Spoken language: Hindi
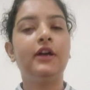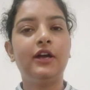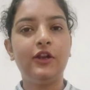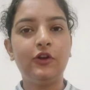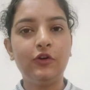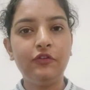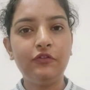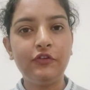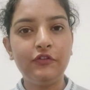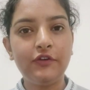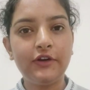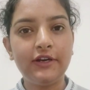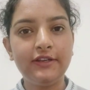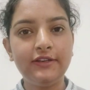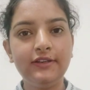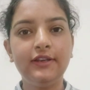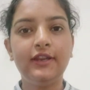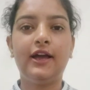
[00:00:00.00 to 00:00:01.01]
हेलो
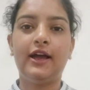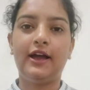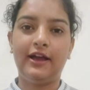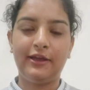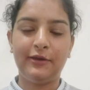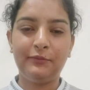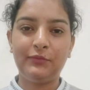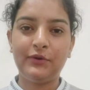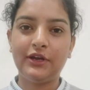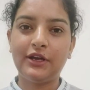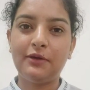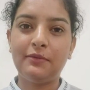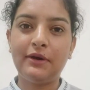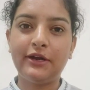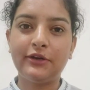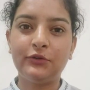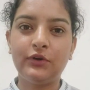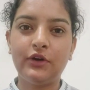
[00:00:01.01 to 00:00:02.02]
एवरीवन आई एम प्रियंका
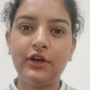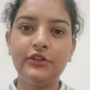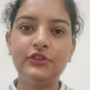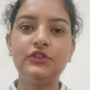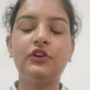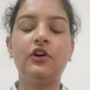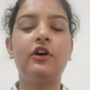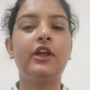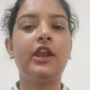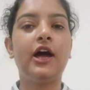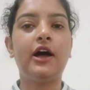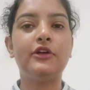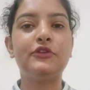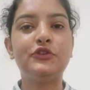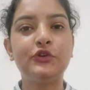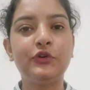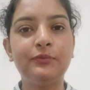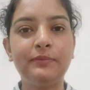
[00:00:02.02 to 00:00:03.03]
भारद्वाज और
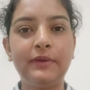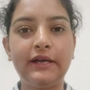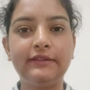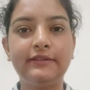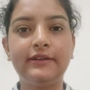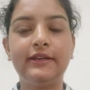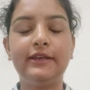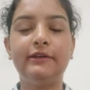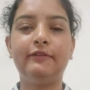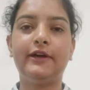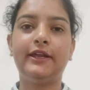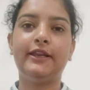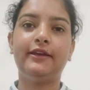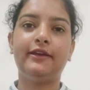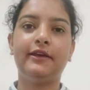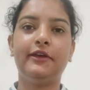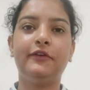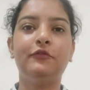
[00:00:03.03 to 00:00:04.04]
आज जो हम बात करने
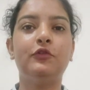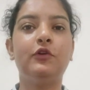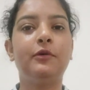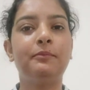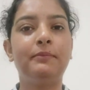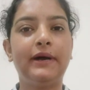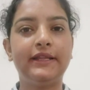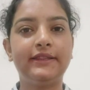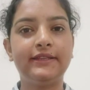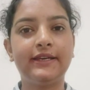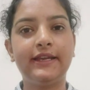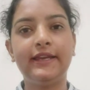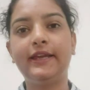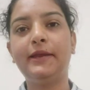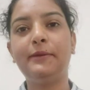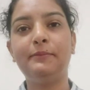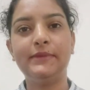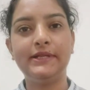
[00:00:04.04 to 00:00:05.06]
वाले हैं वो हम बात
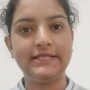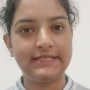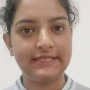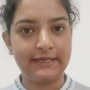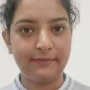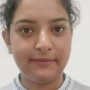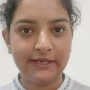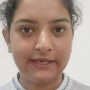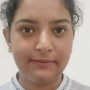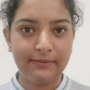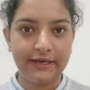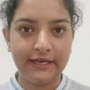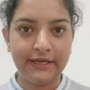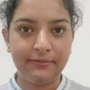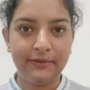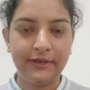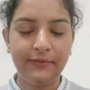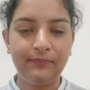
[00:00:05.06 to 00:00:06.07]
करेंगे मिल्स टेबल के
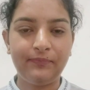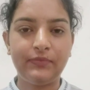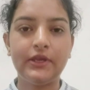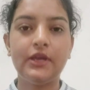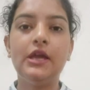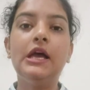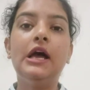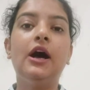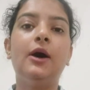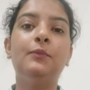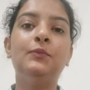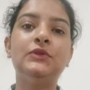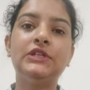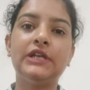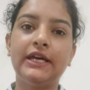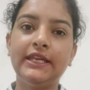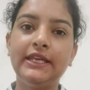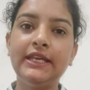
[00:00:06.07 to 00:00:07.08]
बारे में हम
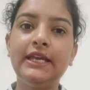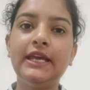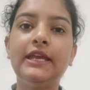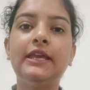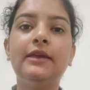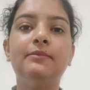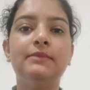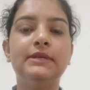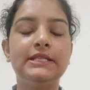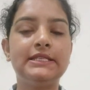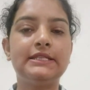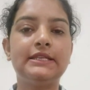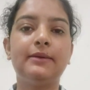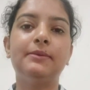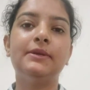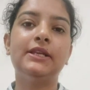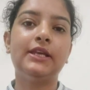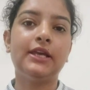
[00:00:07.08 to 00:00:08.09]
जानेंगे कि मिल्स
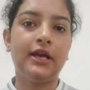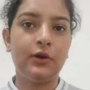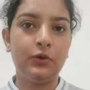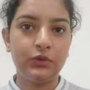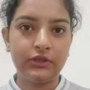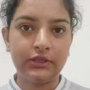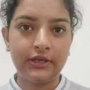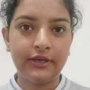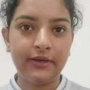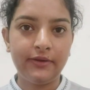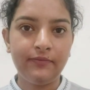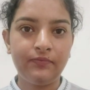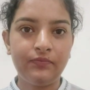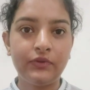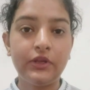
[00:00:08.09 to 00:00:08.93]
टेबल क्या होता है